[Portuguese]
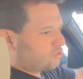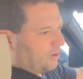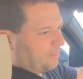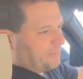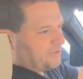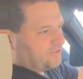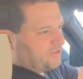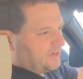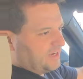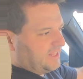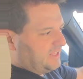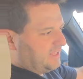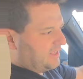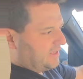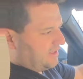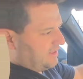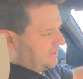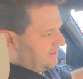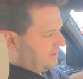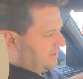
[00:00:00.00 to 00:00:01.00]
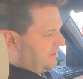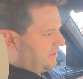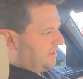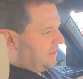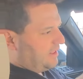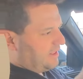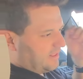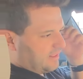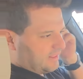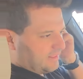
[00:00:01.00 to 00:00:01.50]
top de linha
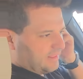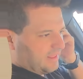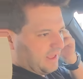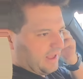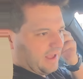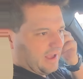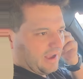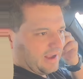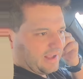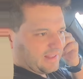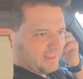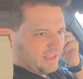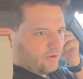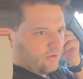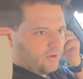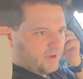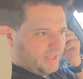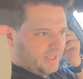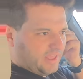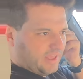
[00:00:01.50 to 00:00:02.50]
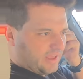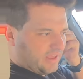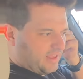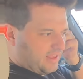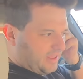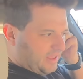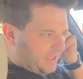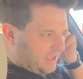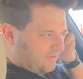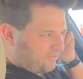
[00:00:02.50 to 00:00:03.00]
da categoria
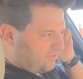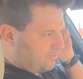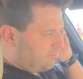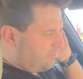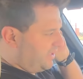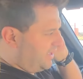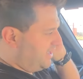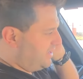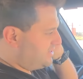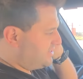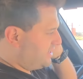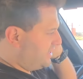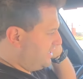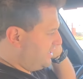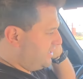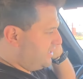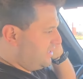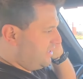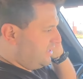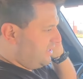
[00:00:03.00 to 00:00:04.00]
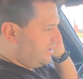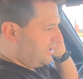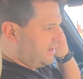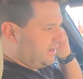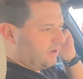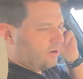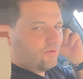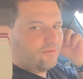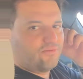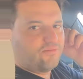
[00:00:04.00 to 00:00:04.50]
F-Pace aí ele
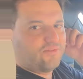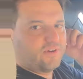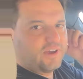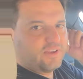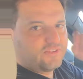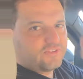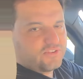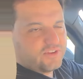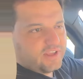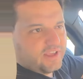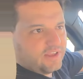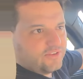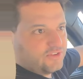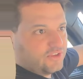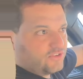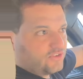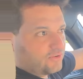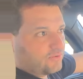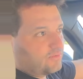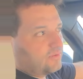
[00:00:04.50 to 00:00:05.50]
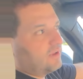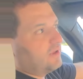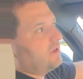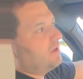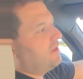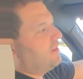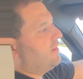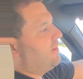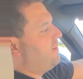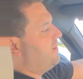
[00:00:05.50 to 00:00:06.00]
é o First Edition,
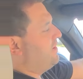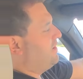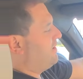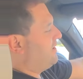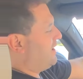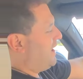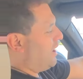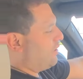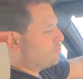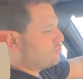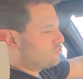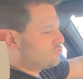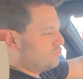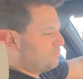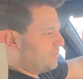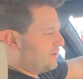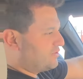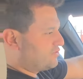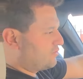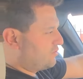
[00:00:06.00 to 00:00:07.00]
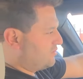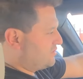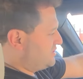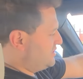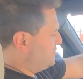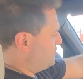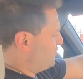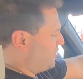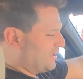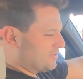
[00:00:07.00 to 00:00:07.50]
carro super
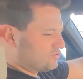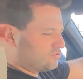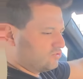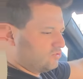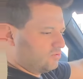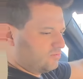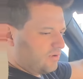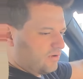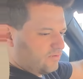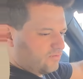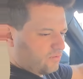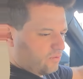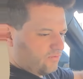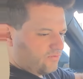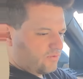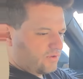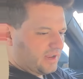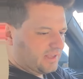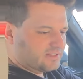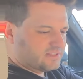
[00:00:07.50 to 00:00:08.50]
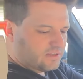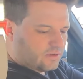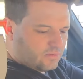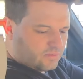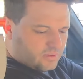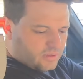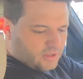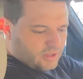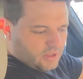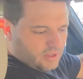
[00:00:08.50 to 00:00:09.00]
exclusivo, azul com configuração
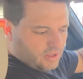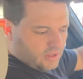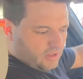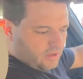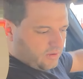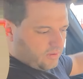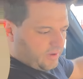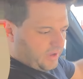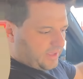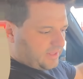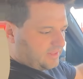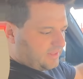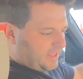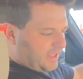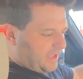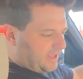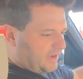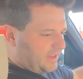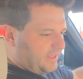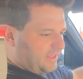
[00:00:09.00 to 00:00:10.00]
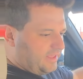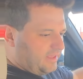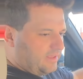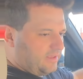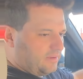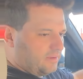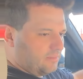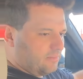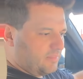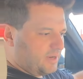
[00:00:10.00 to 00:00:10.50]
interna aí,
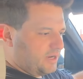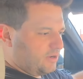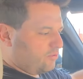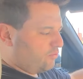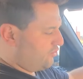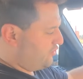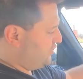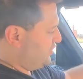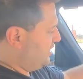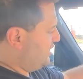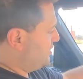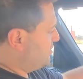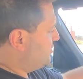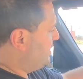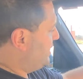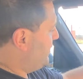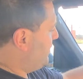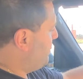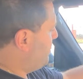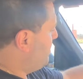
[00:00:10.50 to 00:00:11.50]
branco gelo, né?